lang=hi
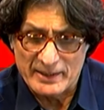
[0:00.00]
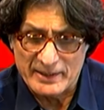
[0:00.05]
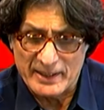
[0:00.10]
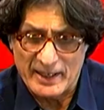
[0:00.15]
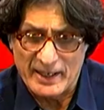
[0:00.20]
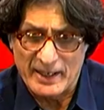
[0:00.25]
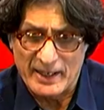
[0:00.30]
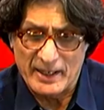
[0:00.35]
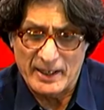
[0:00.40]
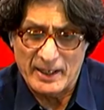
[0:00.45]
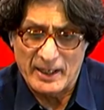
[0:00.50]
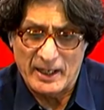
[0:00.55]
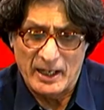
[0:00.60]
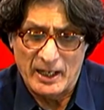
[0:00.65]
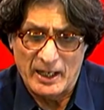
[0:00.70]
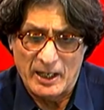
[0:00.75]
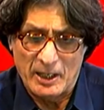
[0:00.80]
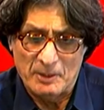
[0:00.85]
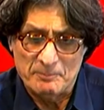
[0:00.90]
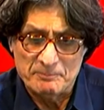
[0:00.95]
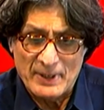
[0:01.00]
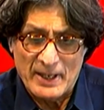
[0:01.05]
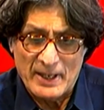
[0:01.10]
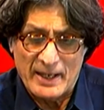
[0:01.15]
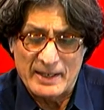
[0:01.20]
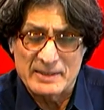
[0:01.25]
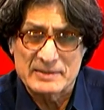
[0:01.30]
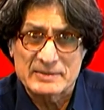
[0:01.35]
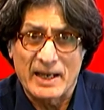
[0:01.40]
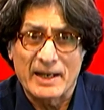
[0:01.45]

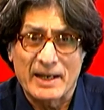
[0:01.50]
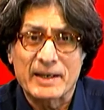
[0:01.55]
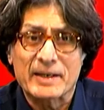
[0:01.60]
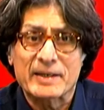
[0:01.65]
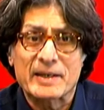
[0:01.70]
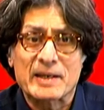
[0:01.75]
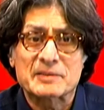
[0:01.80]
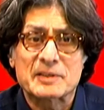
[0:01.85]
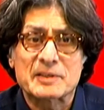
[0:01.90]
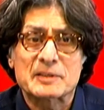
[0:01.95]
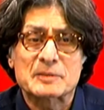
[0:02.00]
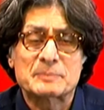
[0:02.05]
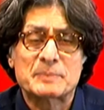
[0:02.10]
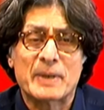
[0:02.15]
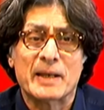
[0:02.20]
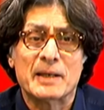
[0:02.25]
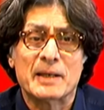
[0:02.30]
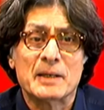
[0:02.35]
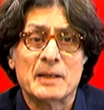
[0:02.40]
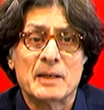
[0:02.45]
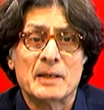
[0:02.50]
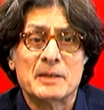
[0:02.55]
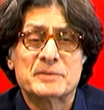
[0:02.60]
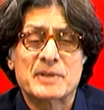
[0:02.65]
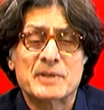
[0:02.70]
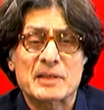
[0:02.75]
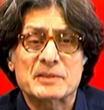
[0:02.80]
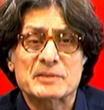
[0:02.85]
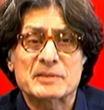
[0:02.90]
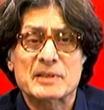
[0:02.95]
कि इन सारे केसेस में
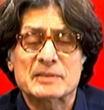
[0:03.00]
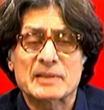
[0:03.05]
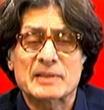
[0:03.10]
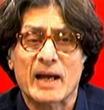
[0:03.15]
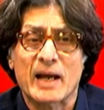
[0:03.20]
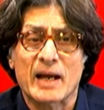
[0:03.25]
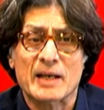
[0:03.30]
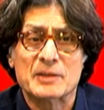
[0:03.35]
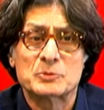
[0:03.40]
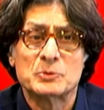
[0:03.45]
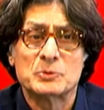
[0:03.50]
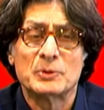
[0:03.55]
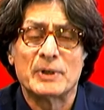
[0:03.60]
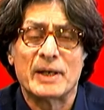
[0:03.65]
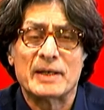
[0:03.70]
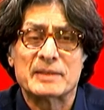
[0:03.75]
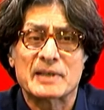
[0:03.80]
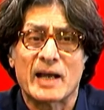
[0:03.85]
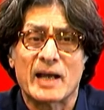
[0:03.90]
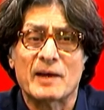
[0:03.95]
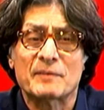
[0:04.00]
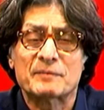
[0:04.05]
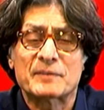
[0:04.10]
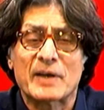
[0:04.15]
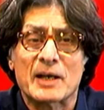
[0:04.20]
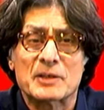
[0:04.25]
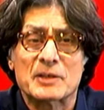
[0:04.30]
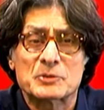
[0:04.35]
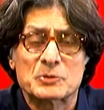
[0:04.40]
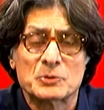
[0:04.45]
जस्टिस का हसूल इंसाफ
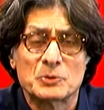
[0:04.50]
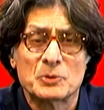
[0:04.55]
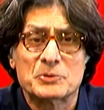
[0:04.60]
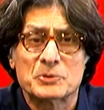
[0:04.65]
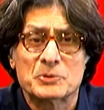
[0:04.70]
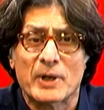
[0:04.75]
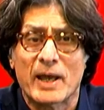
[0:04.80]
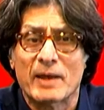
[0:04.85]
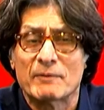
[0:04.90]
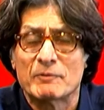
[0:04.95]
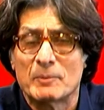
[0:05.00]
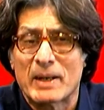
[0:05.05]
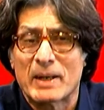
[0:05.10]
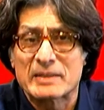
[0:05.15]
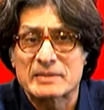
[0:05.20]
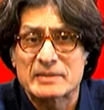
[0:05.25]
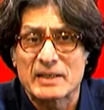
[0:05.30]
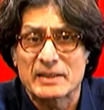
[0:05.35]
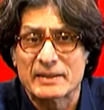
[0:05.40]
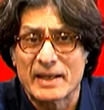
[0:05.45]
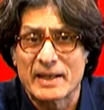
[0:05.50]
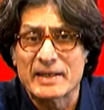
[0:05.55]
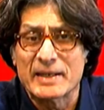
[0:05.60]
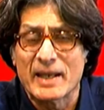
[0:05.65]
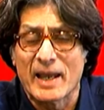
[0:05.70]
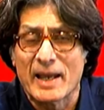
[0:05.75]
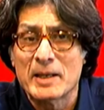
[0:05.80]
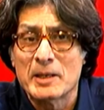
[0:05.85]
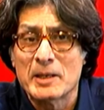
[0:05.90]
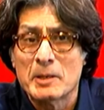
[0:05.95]
का हसूल जो है वो मकसद नहीं
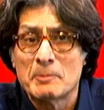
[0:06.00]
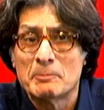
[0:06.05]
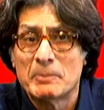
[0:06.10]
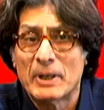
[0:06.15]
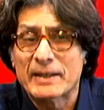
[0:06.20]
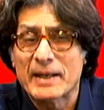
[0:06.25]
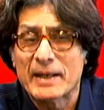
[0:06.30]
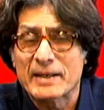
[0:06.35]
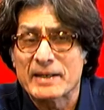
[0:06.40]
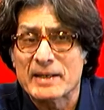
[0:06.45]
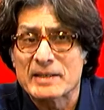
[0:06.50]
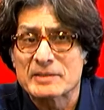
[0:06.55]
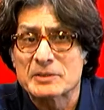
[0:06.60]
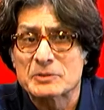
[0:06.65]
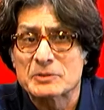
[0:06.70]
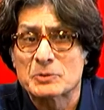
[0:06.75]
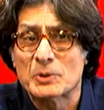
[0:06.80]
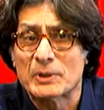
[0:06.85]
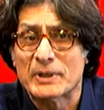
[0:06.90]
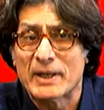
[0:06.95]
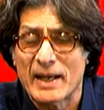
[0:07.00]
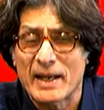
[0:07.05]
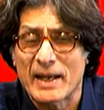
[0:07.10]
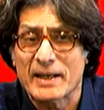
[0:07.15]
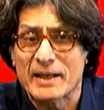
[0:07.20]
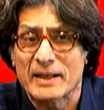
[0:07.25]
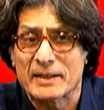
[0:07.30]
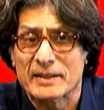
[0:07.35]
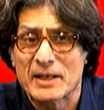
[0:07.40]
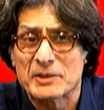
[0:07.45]
है बल्कि केसेस को डिले
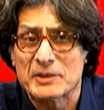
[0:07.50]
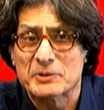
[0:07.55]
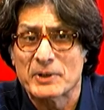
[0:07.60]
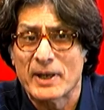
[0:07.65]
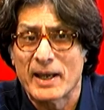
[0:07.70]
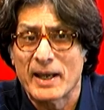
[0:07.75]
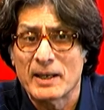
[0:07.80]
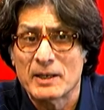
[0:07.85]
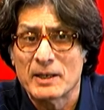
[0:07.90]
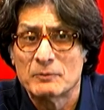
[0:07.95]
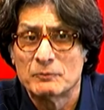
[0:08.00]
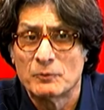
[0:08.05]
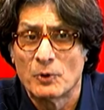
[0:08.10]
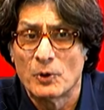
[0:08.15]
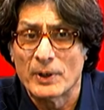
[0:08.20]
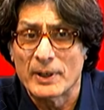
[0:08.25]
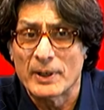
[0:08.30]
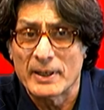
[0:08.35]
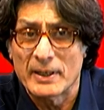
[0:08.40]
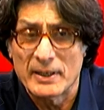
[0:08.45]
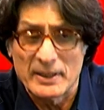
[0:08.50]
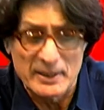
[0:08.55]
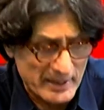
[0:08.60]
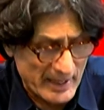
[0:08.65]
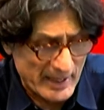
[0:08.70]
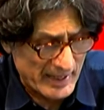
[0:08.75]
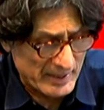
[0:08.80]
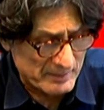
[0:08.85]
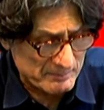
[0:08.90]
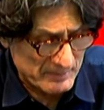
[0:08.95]
करना जो है वो
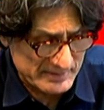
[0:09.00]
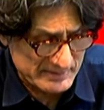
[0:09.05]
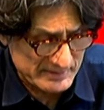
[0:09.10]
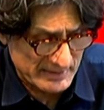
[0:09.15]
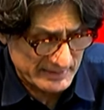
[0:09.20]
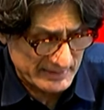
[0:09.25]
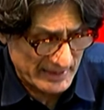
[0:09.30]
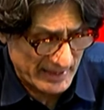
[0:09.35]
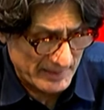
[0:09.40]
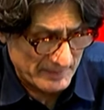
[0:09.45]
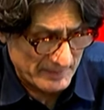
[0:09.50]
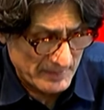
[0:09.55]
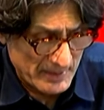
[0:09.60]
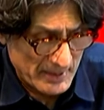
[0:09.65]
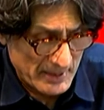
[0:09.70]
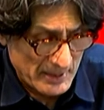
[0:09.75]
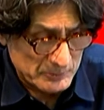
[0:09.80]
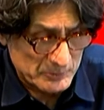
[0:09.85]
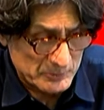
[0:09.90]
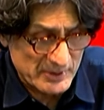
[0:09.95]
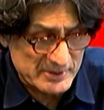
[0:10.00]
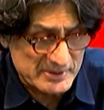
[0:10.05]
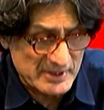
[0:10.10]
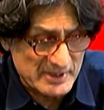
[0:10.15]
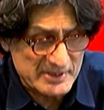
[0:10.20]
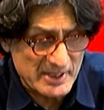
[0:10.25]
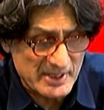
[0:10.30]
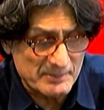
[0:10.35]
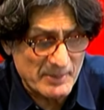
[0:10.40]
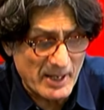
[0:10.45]
एक मकसद है तो इस
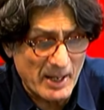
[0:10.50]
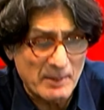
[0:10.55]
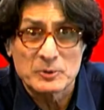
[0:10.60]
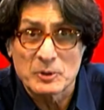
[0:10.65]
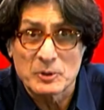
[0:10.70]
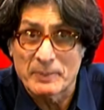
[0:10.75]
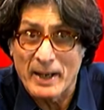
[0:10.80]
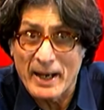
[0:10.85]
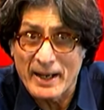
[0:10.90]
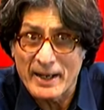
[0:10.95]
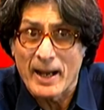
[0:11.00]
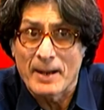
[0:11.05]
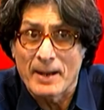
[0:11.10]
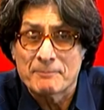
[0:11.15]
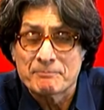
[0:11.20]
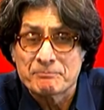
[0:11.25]
सिलसिले में हम दोबारा